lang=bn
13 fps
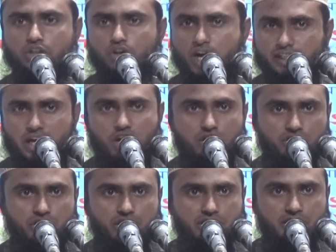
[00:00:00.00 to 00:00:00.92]
যেত কথা কন
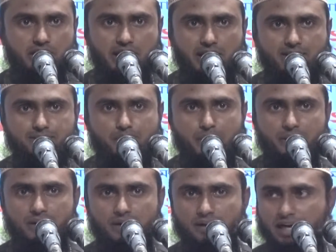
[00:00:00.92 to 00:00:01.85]
ঠিক কিনা
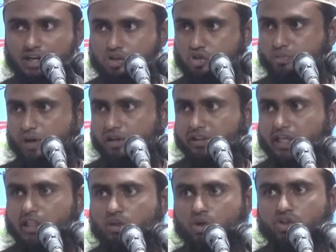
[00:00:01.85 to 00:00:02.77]
খালি
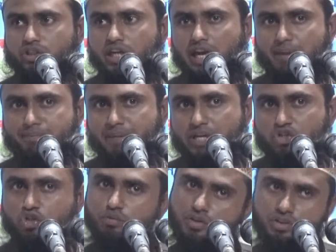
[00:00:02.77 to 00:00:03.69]
যুবকদের দোষ দিয়ে লাভ নাই
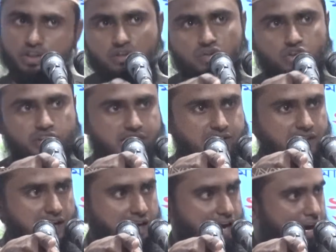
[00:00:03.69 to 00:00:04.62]
যুবতীর দোষ আছে
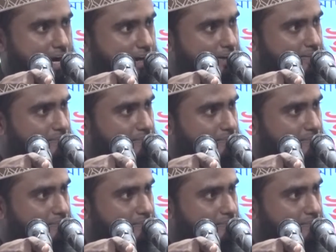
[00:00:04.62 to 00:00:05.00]
না নাই